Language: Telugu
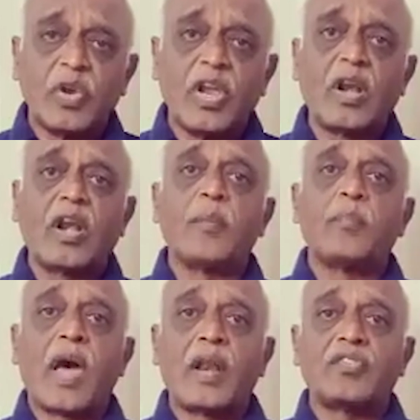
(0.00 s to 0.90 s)
వేరులై
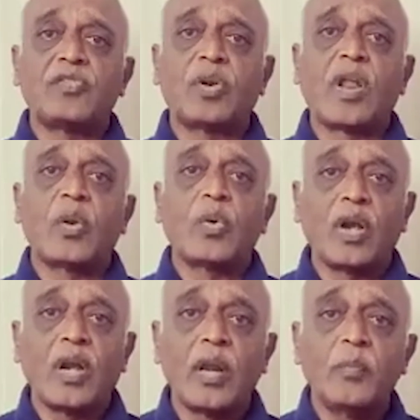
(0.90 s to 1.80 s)
పారిస్తున్నారు
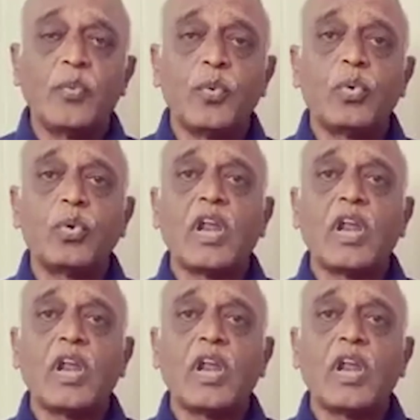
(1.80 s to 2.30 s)
రేపు